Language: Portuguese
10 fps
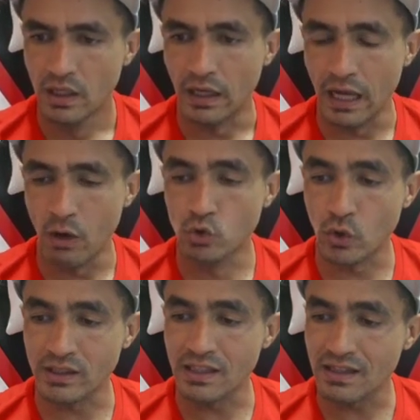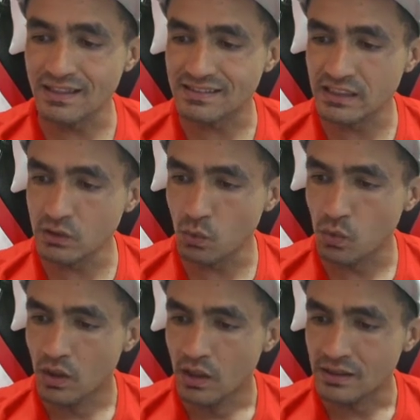é, os
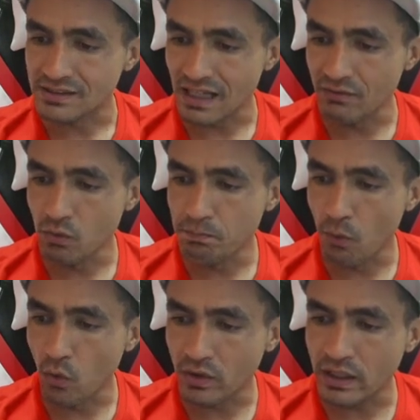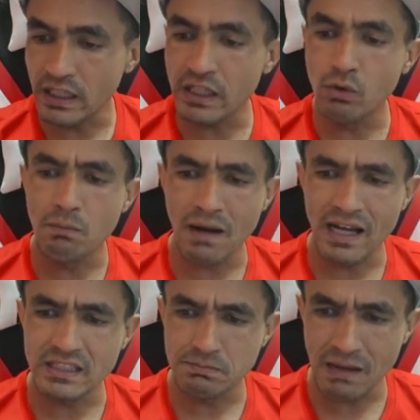85 estavam um pouquinho
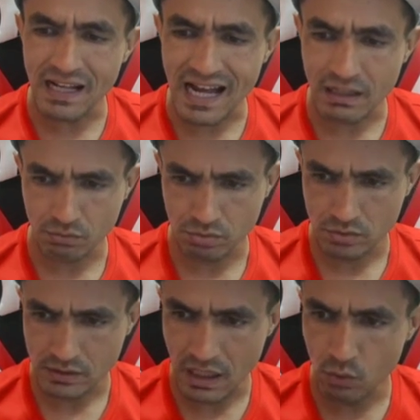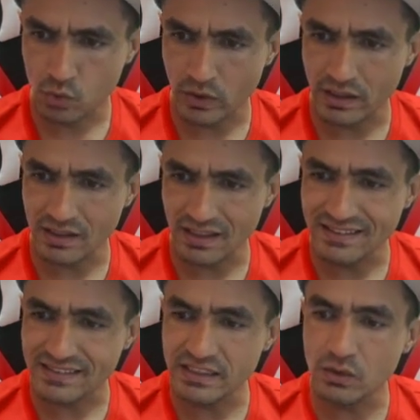mais baratos, tá? Os
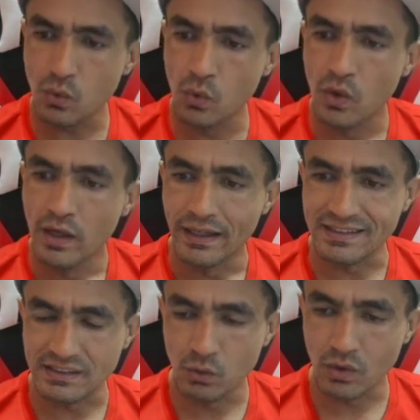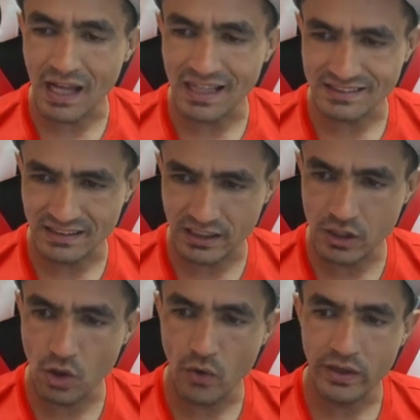85, esse Gulask
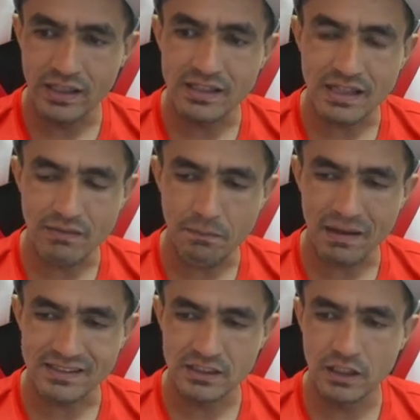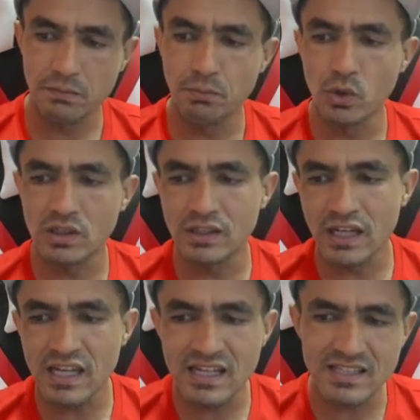aqui, ó, ele estava passando ali por
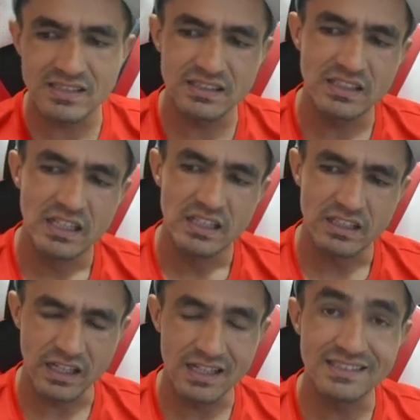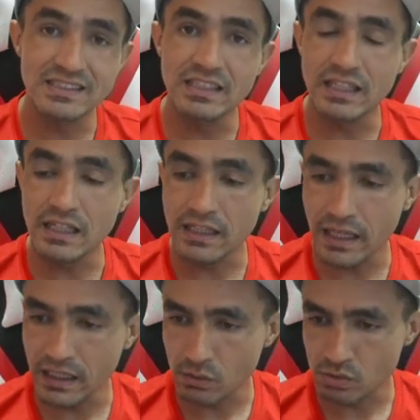13,
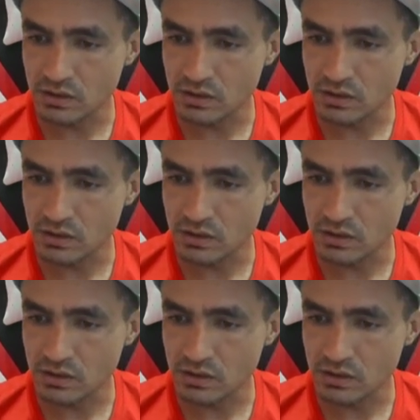13,500.